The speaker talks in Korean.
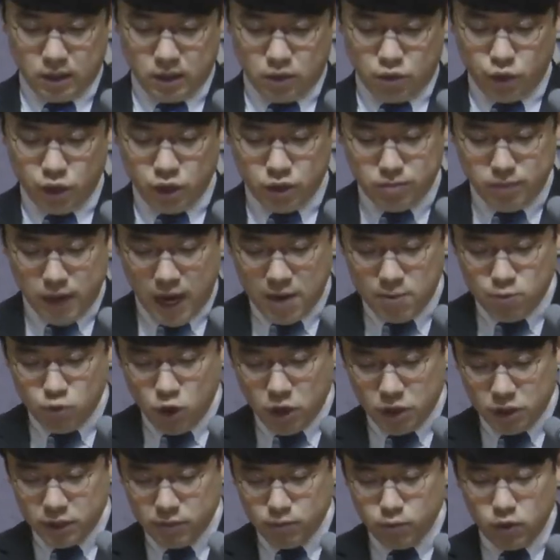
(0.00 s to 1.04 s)
우리는
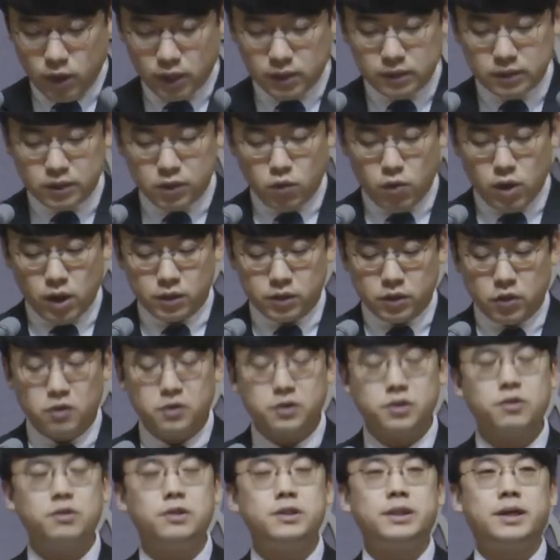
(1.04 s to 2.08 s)
마음과 힘과 뜻과
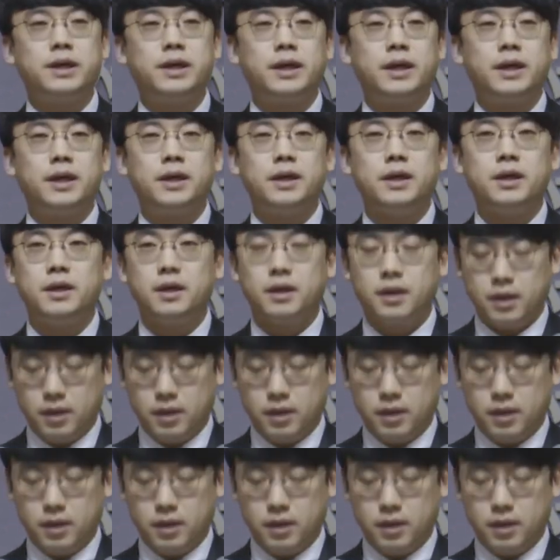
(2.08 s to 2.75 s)
정성을 다해